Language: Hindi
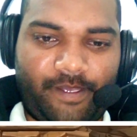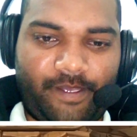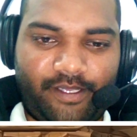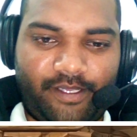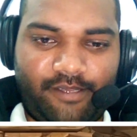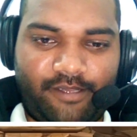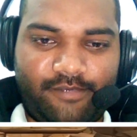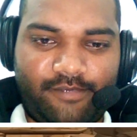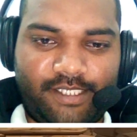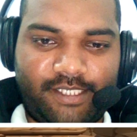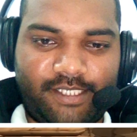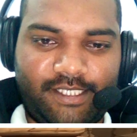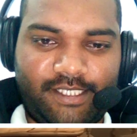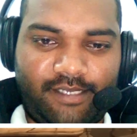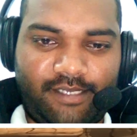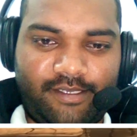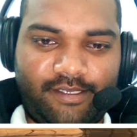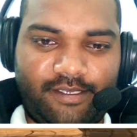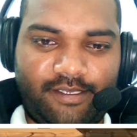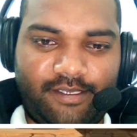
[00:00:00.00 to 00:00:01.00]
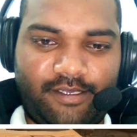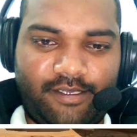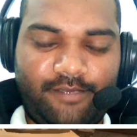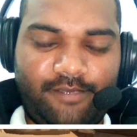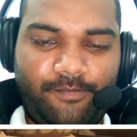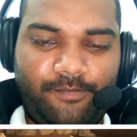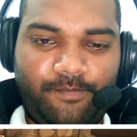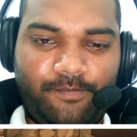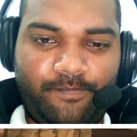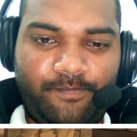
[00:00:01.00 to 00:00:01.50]
जल्दबाजी ना है
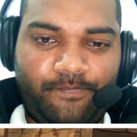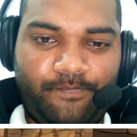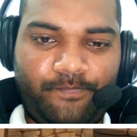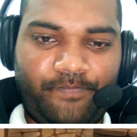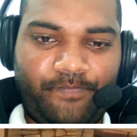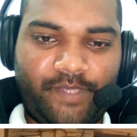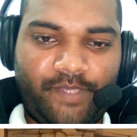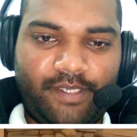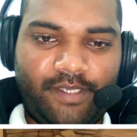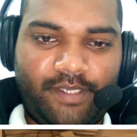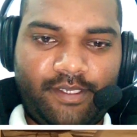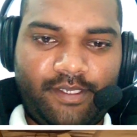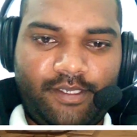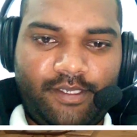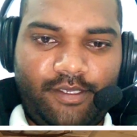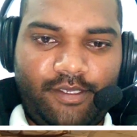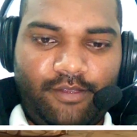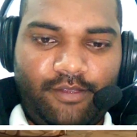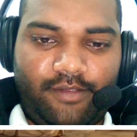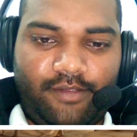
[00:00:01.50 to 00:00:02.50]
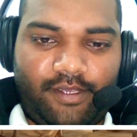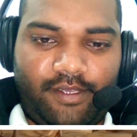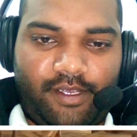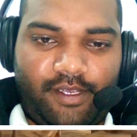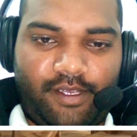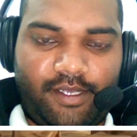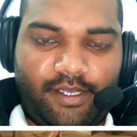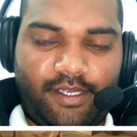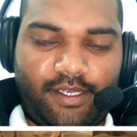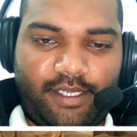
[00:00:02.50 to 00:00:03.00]
तो
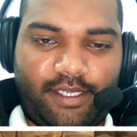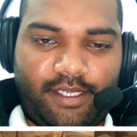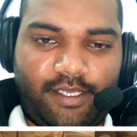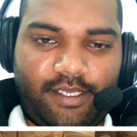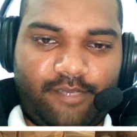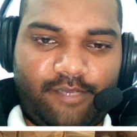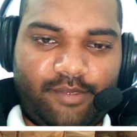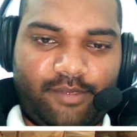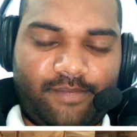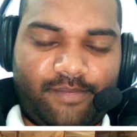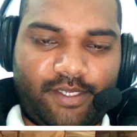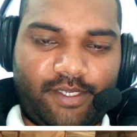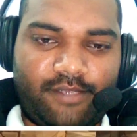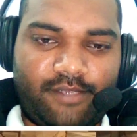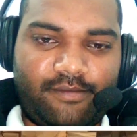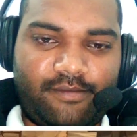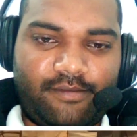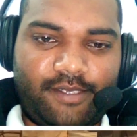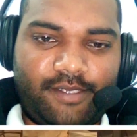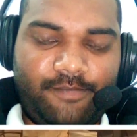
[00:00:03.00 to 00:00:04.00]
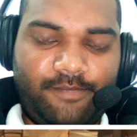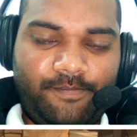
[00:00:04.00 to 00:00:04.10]
देखा गाड़ी अपन बढ़त गया